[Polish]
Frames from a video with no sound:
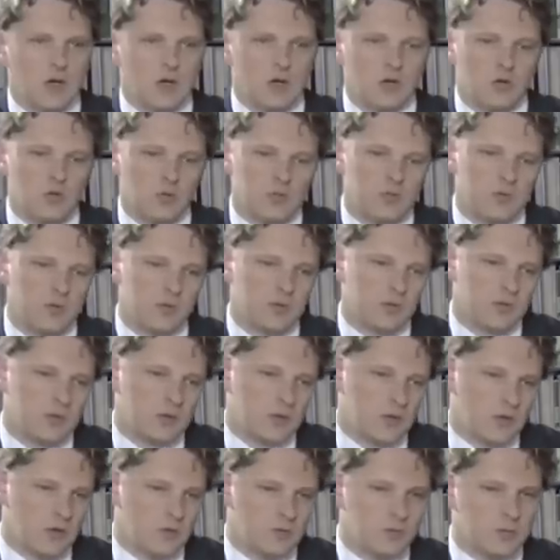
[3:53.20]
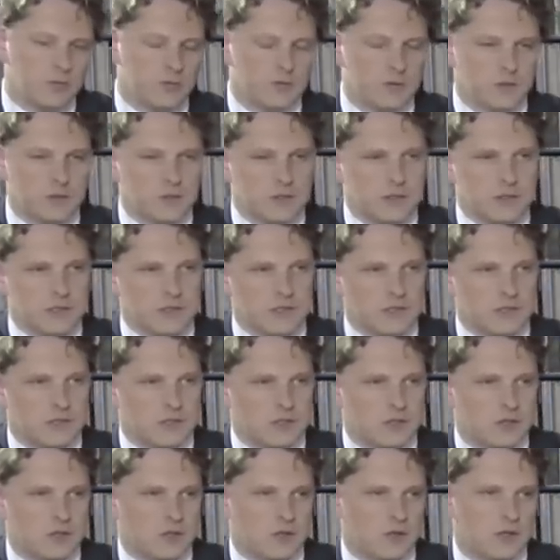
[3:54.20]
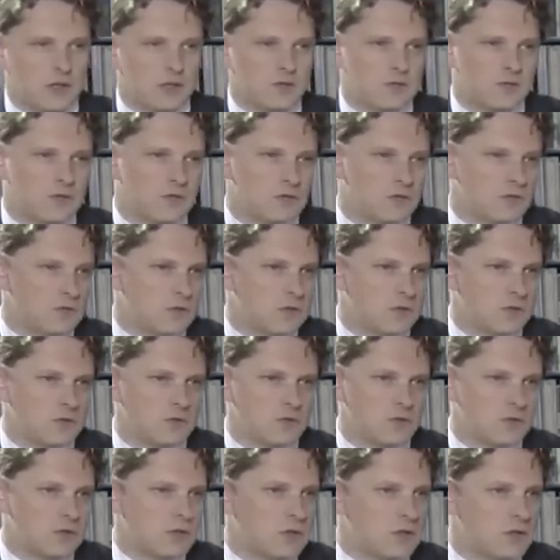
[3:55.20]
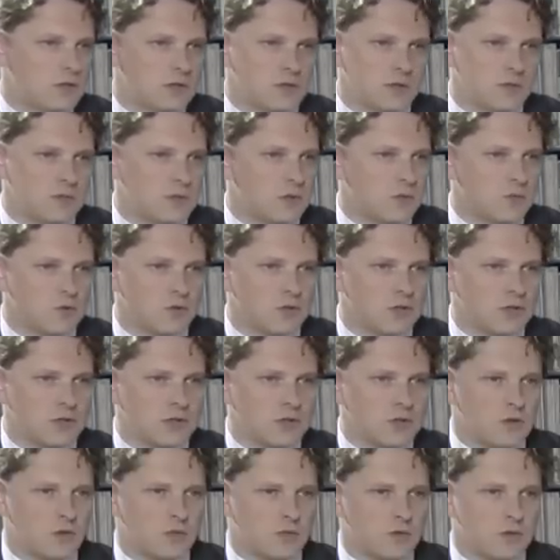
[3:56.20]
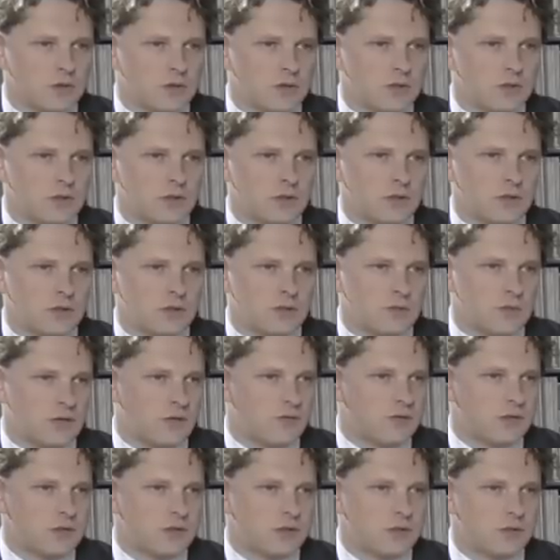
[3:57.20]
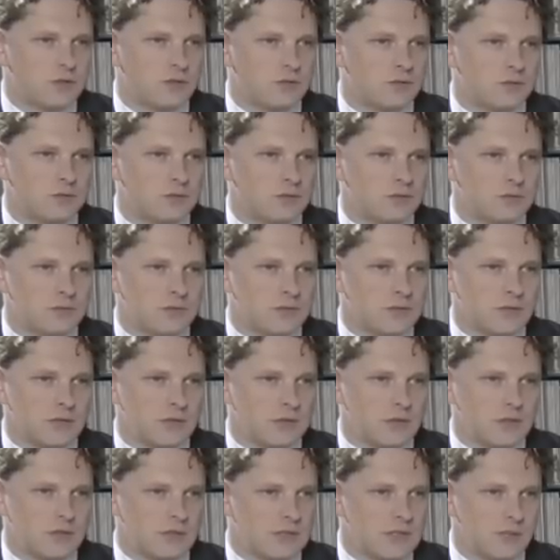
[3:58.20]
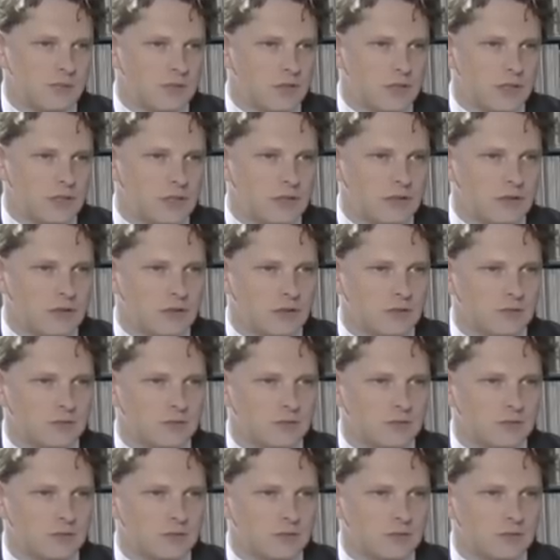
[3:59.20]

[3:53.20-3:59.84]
lub e, odpowiedź jest zastrzeżona, w związku z tym już nic z tym nie można zrobić i sprawa się jest zamknięta.